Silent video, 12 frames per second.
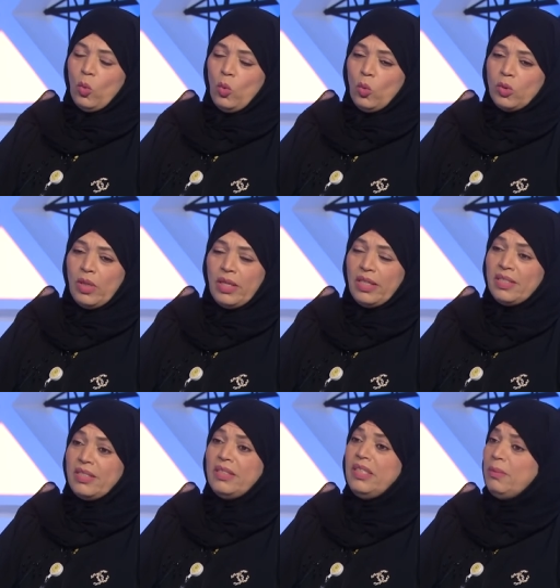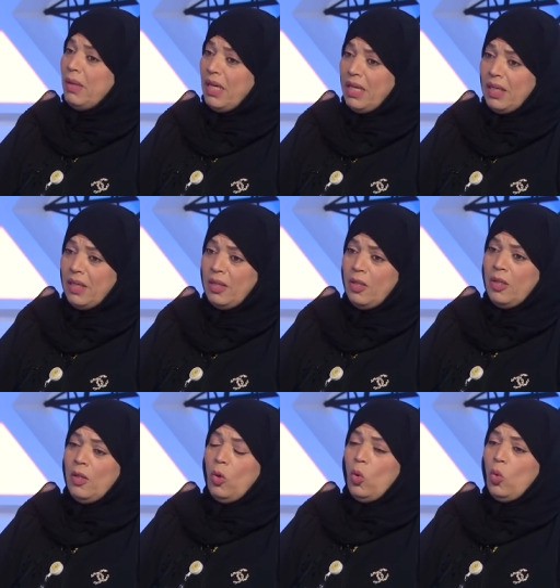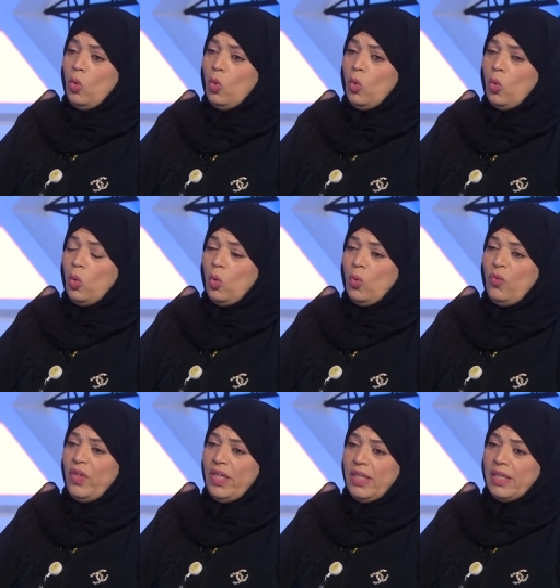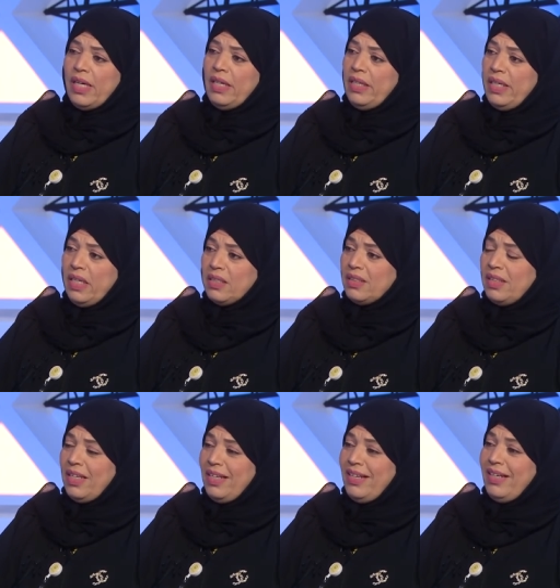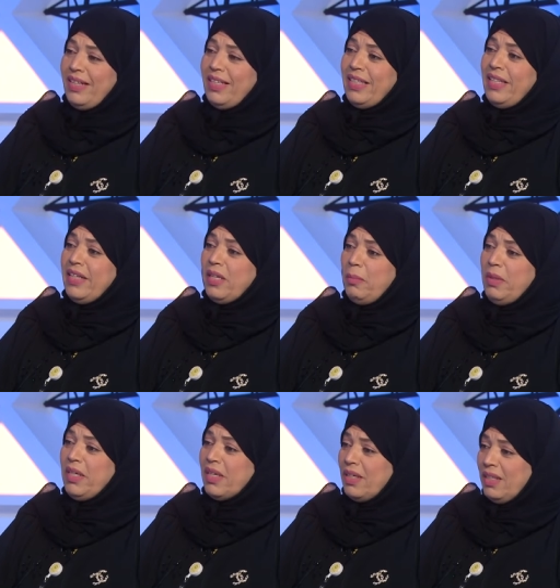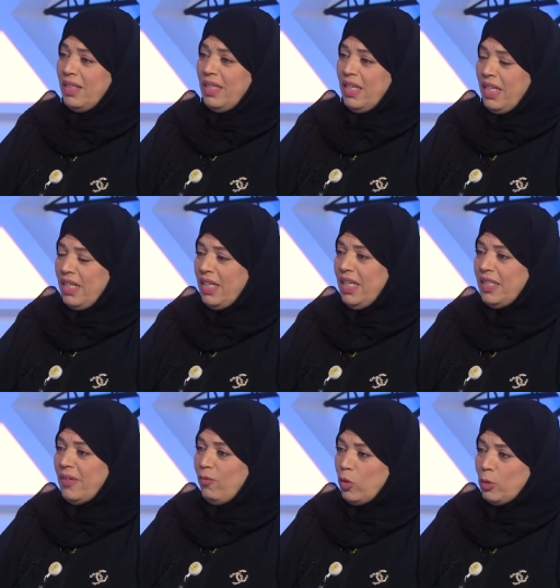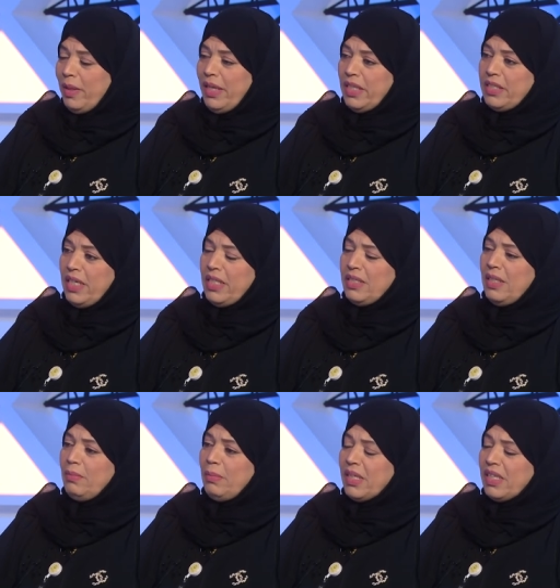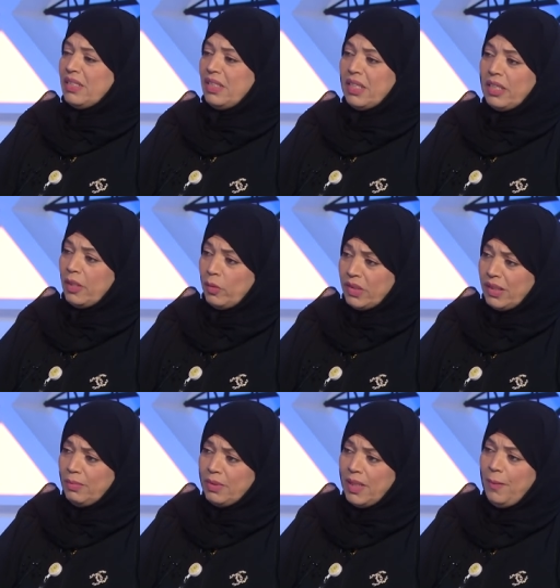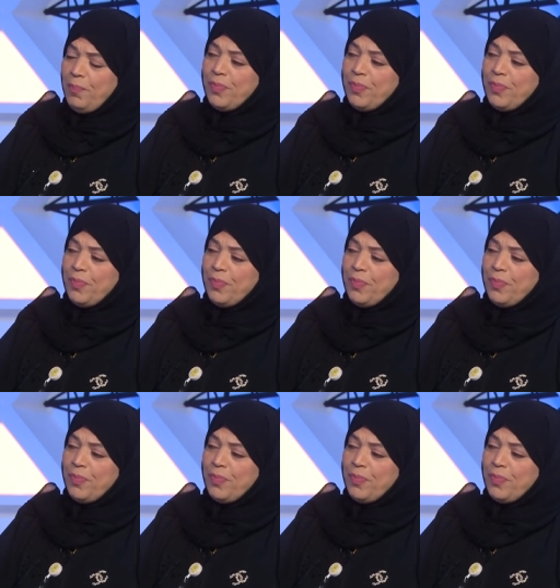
وصلنا سنين معاها وفعلا كان ليها اليد الكبيرة أن احنا نفوز بهاي الجائزة مركز اقرأ واستمتع